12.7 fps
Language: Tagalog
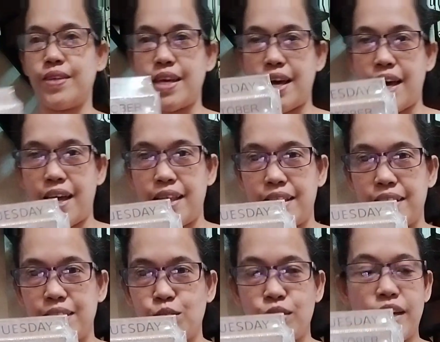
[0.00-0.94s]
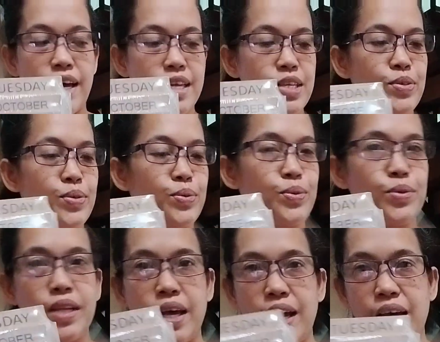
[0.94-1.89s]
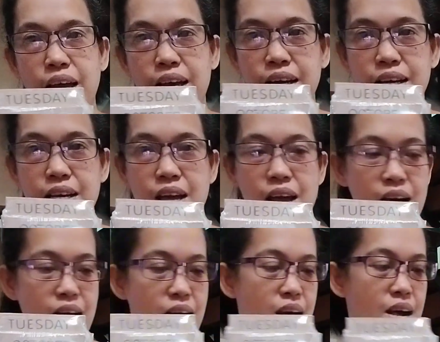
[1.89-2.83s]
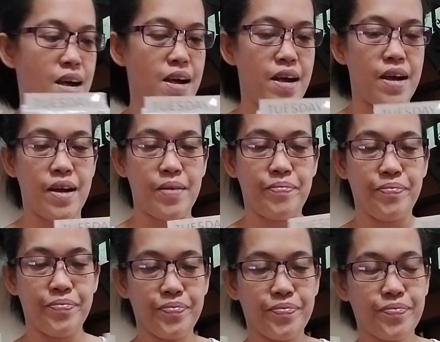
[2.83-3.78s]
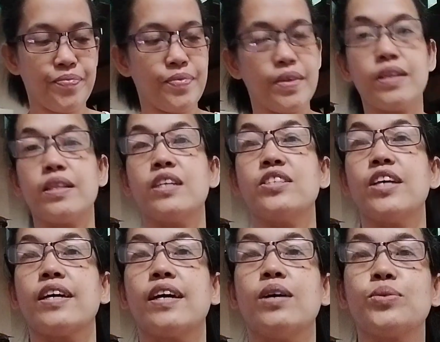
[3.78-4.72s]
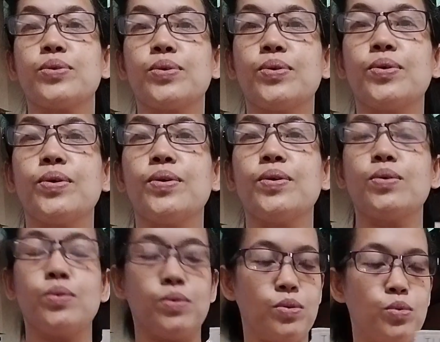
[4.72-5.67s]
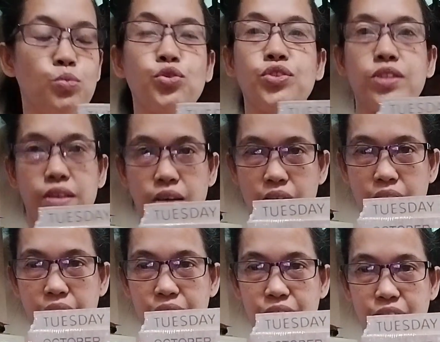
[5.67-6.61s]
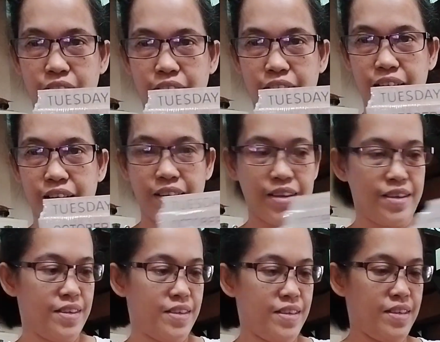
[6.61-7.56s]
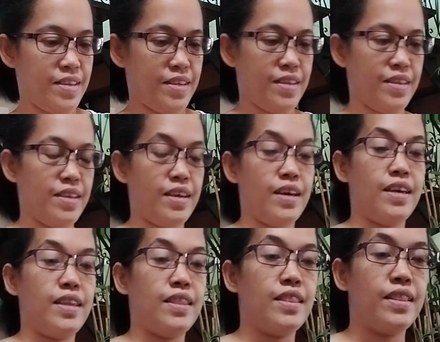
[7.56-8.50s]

Yan. So, yan yung unang uh, na-check out ko. Good calendar. Yan.